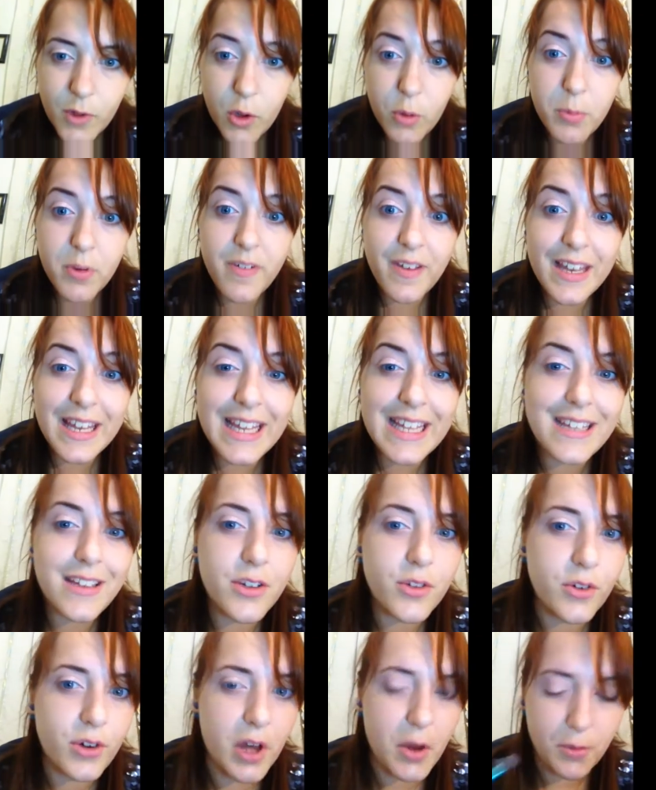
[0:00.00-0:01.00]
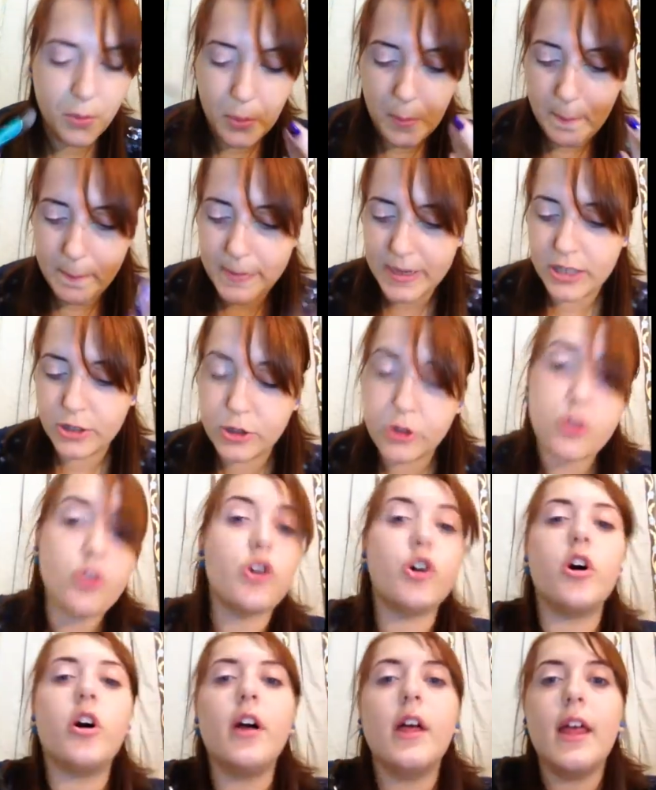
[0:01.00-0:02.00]
come vedete non è un
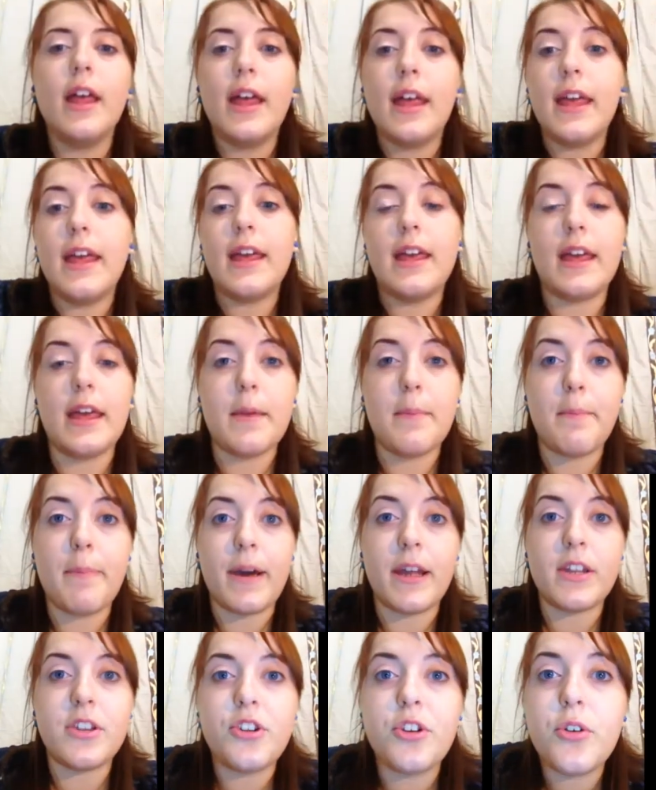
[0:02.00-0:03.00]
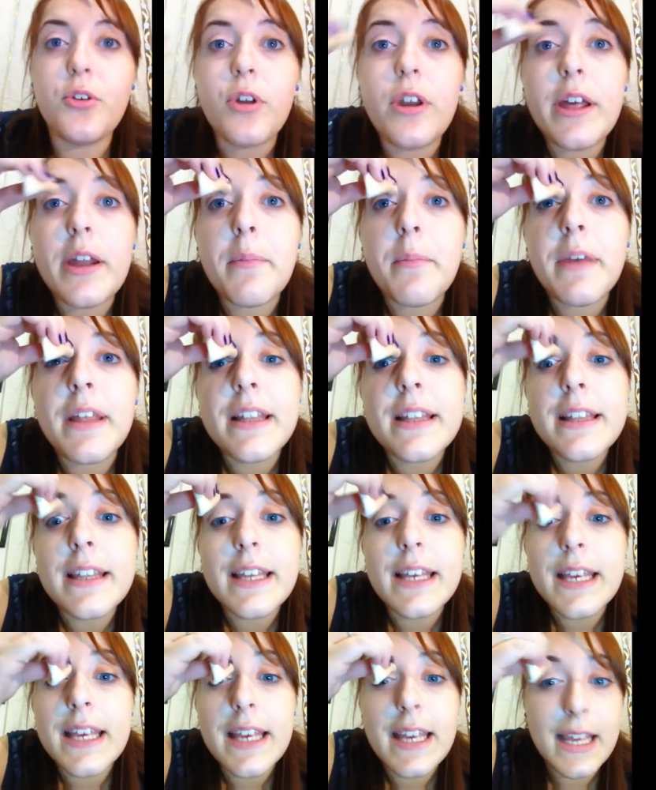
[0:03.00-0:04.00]
ombretto eh,
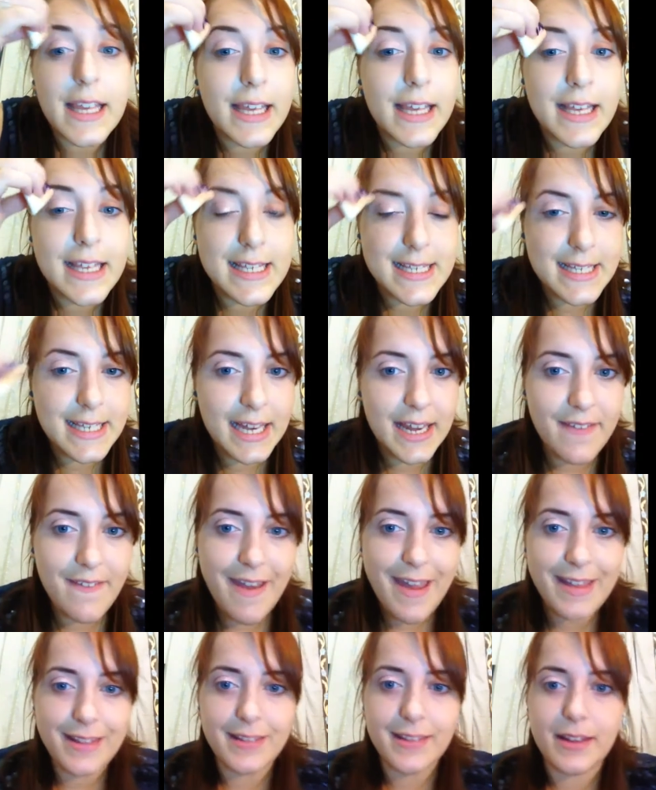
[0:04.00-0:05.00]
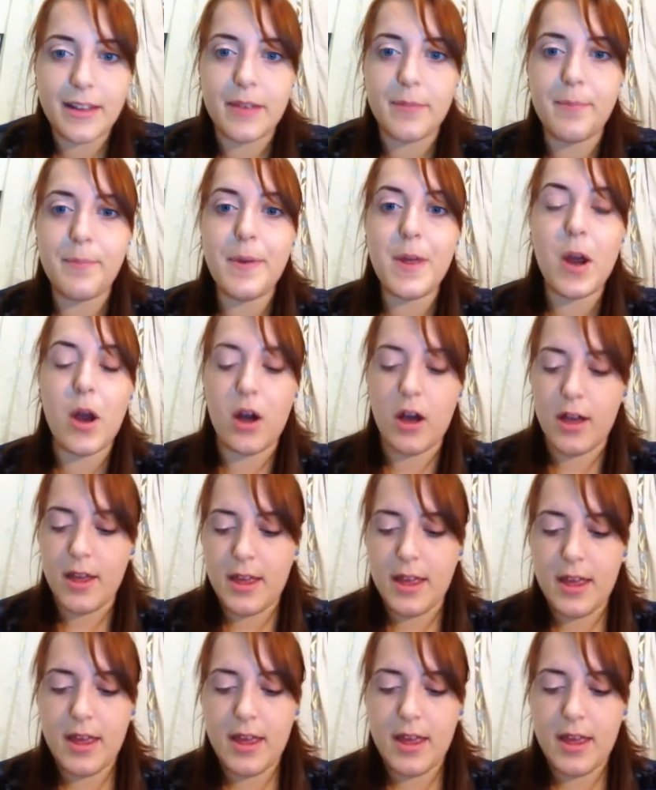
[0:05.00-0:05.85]
particolarmente eh, scrivente però